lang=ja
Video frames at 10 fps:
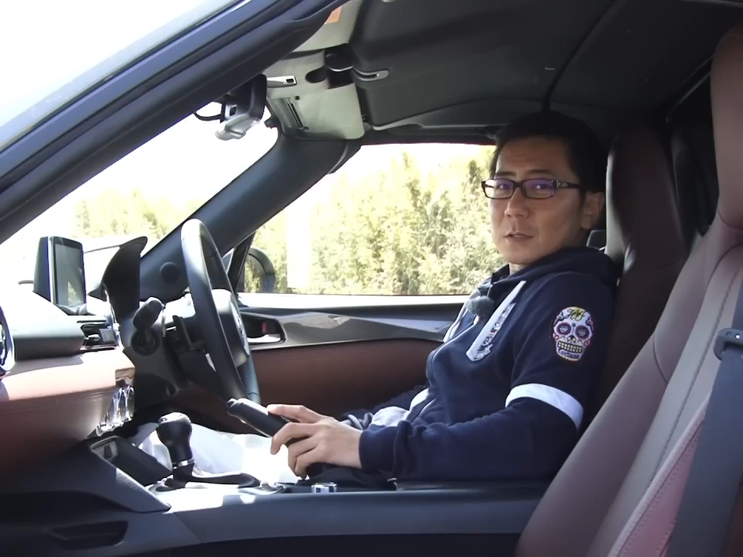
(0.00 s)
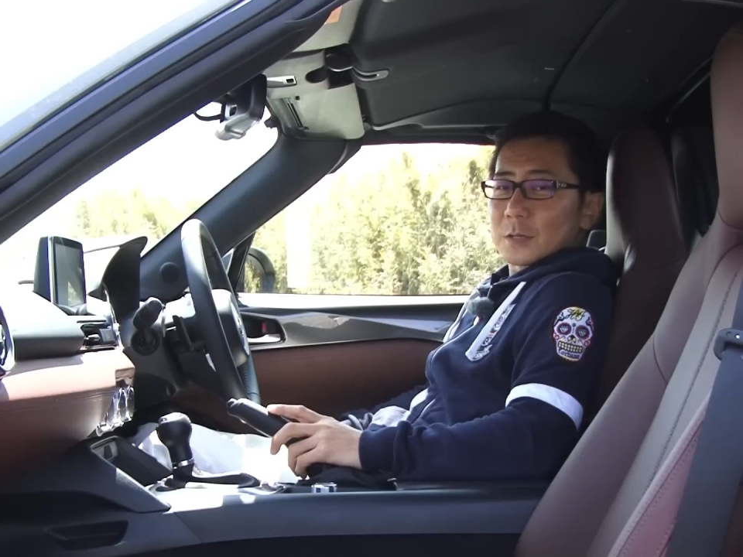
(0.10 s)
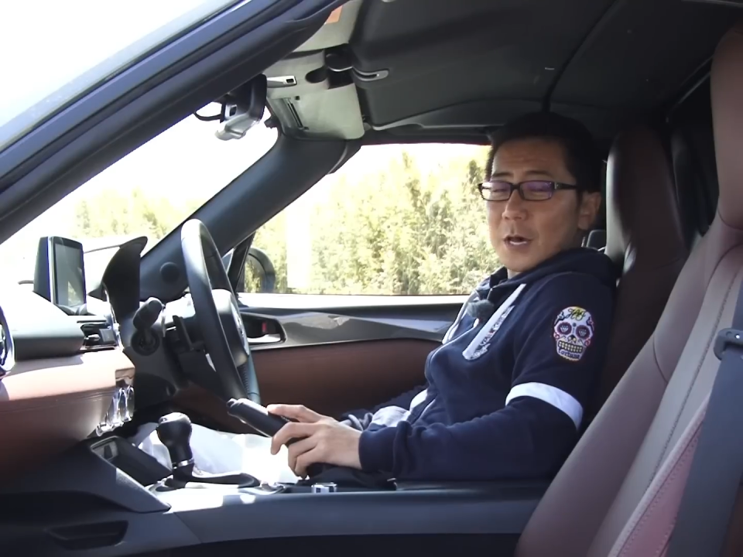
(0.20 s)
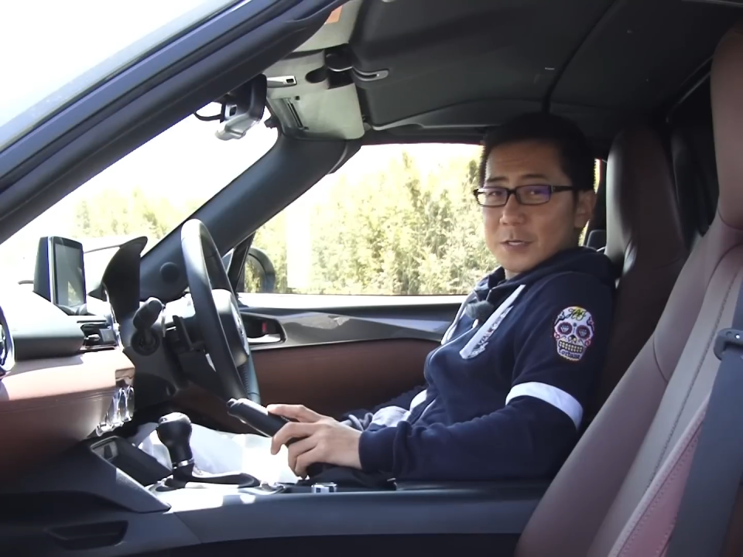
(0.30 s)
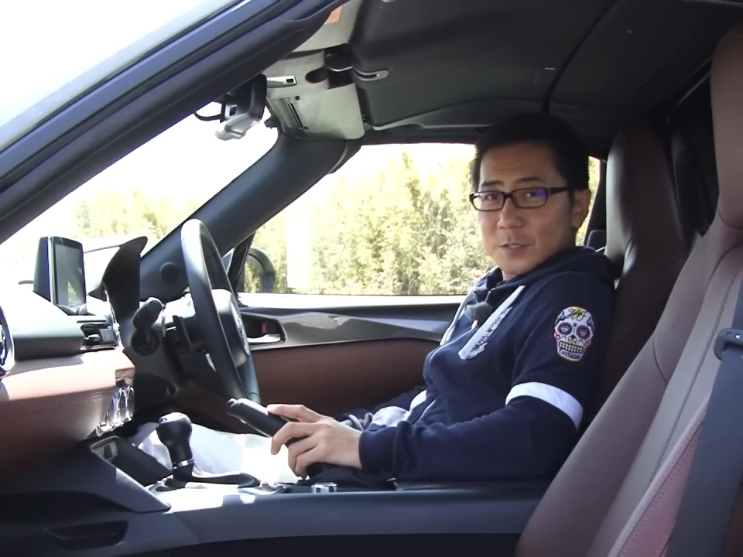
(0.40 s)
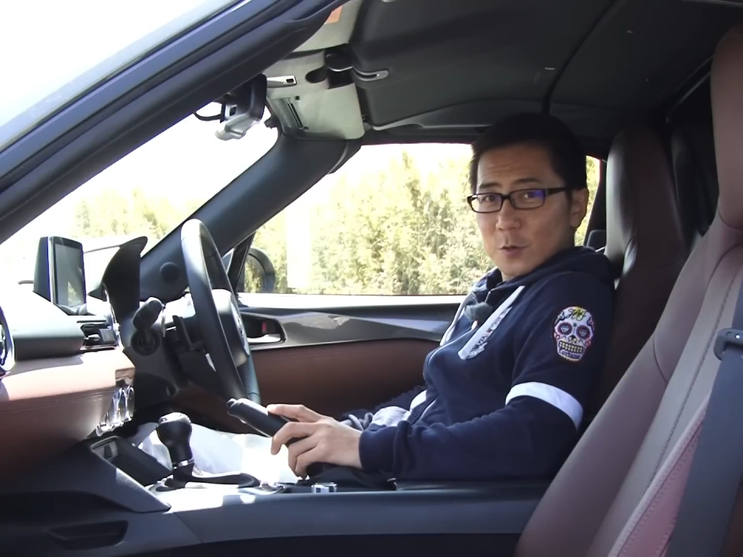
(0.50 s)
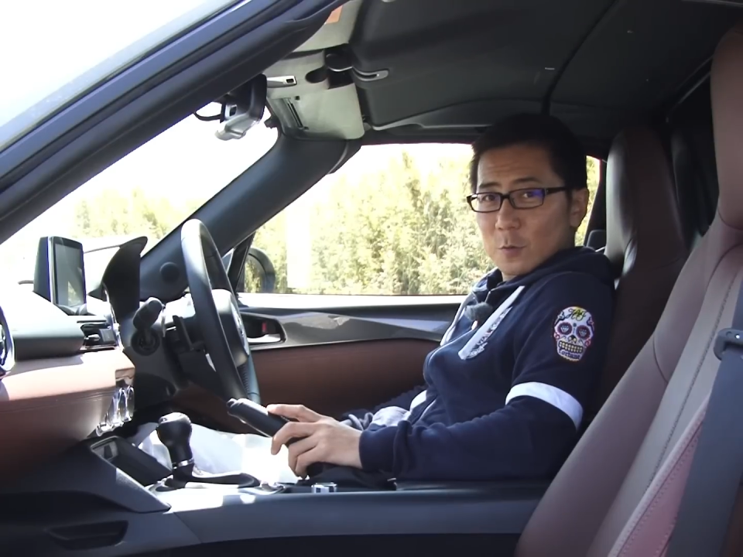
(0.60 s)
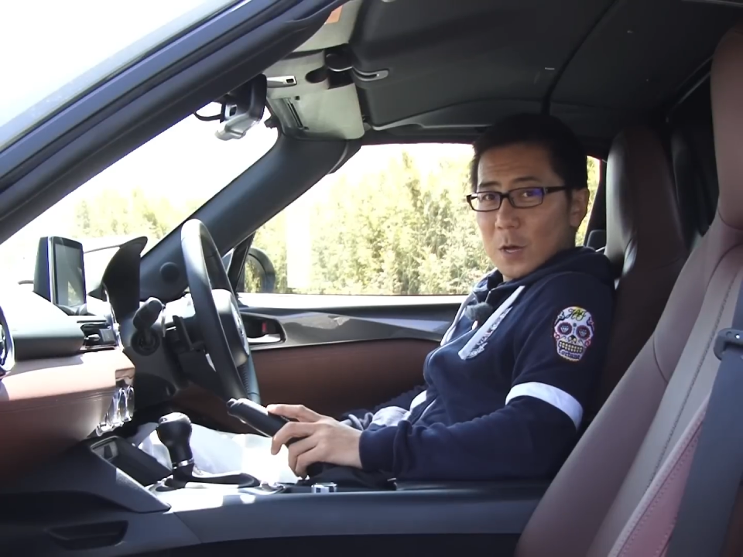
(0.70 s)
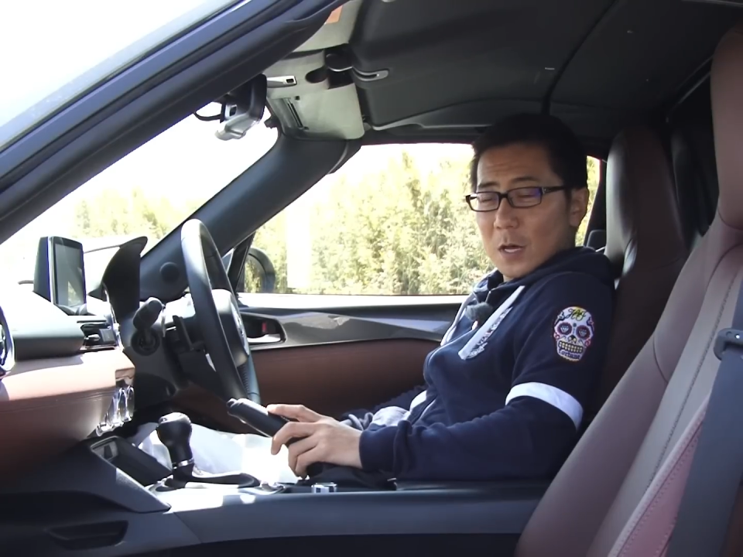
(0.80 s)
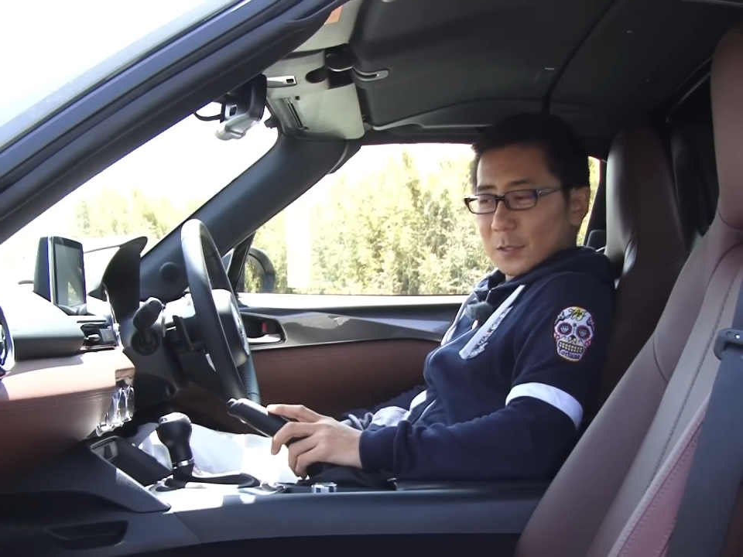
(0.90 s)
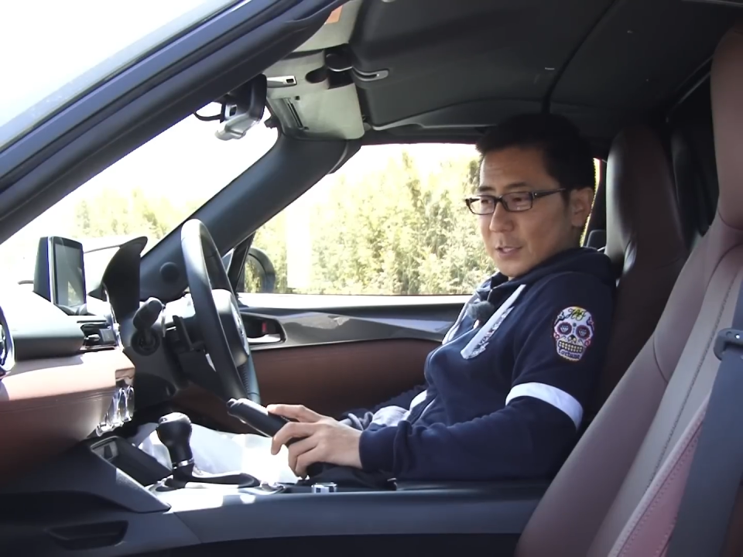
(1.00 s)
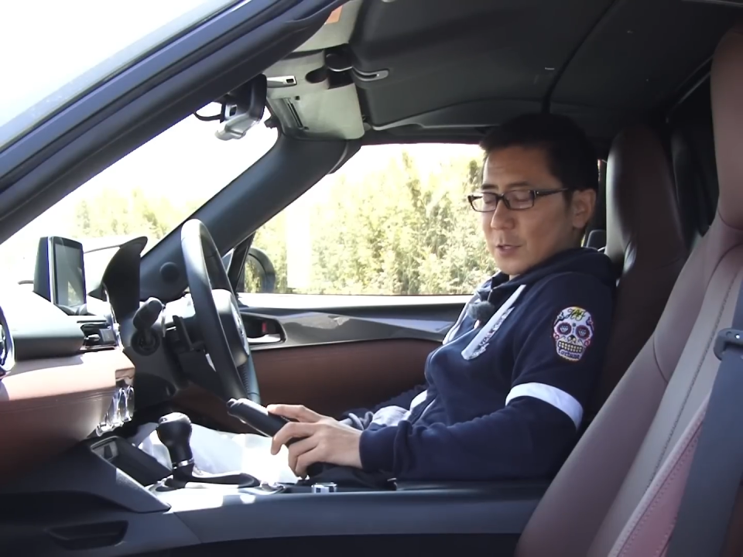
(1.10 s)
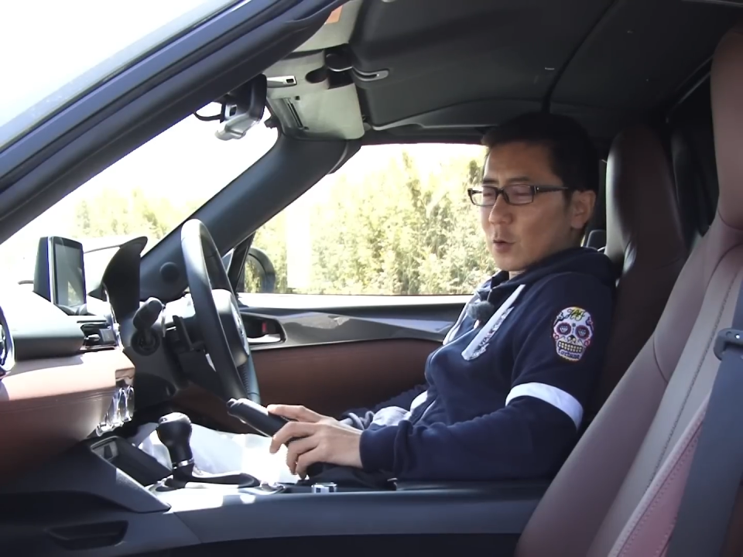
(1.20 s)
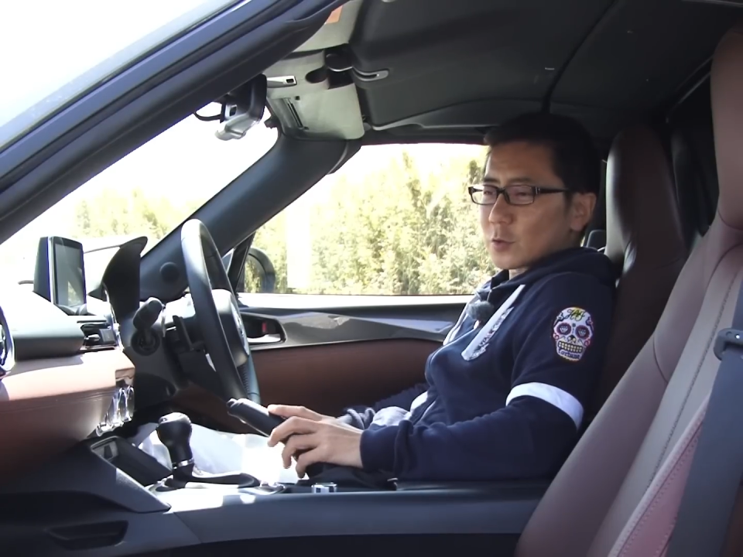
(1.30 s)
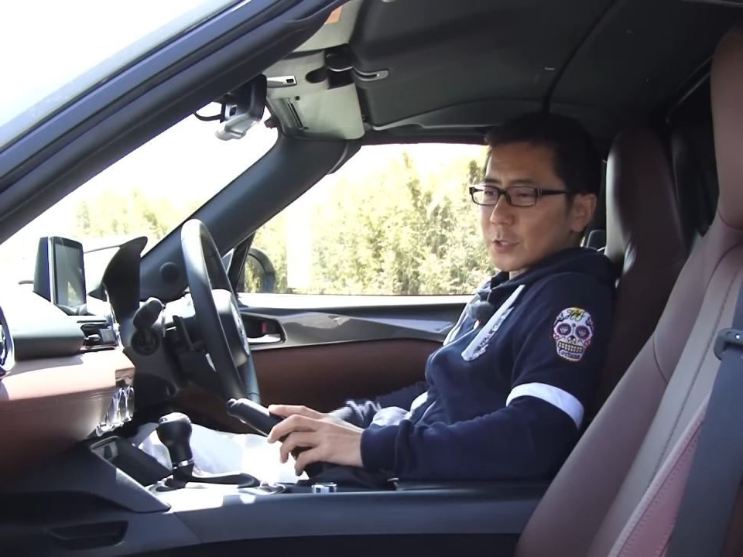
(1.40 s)
内装は
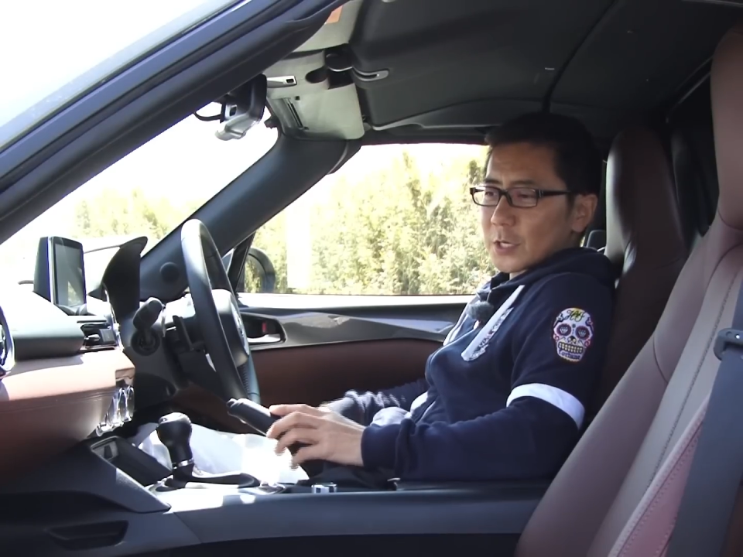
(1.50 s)
基本